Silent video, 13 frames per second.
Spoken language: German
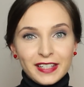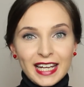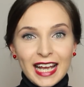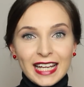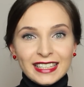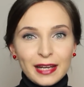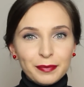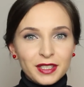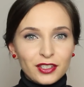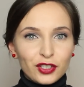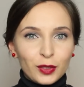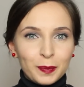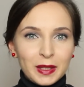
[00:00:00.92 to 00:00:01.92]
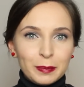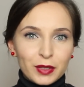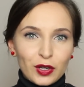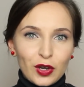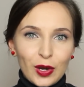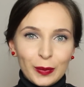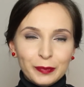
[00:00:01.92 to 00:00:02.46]
Vielleicht habt ihr es schon
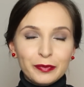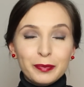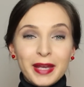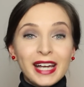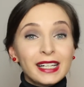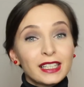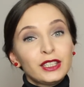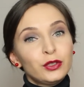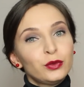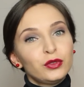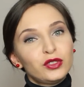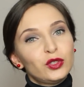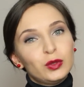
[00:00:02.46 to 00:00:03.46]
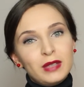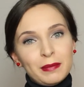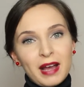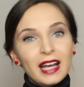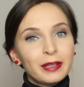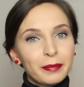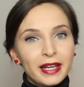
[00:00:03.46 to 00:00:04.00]
mitbekommen, mehrere YouTuber
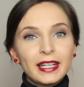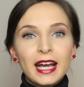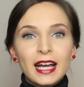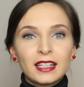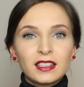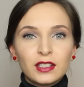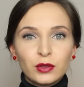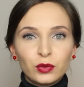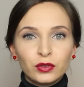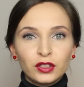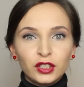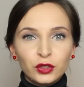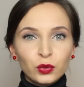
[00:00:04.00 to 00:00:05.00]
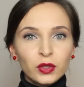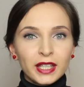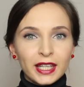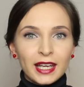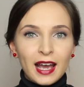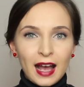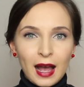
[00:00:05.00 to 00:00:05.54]
machen bei der Aktion
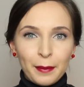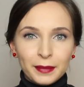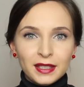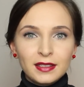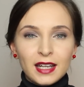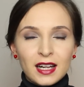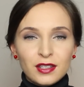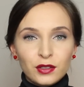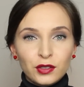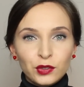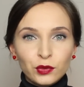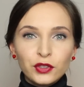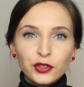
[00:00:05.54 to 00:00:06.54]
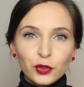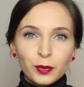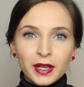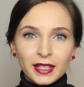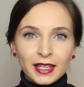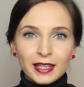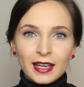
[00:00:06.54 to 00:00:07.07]
UGH mit, also
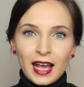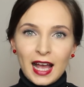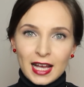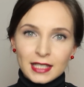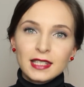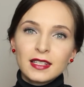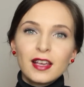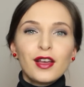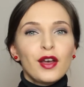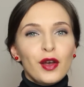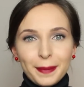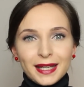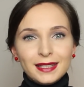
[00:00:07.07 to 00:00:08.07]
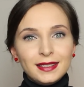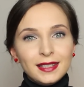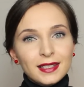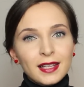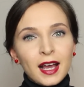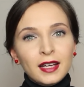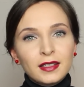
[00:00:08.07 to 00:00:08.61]
YouTuber gegen Hass. Bei
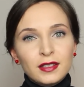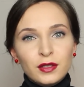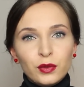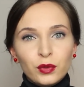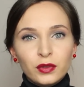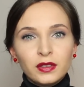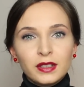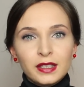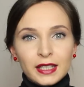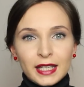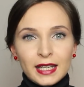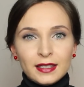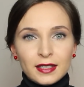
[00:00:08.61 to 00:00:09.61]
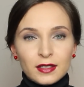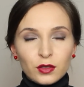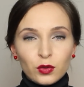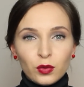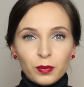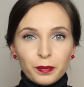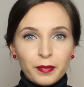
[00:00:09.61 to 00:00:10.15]
dieser Aktion geht es
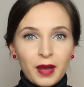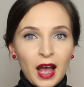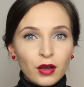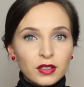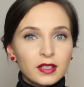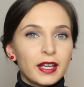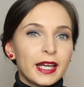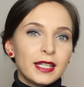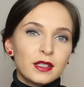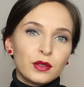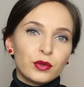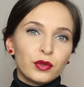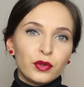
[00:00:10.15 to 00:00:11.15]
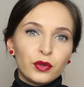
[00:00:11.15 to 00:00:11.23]
um Ausgrenzung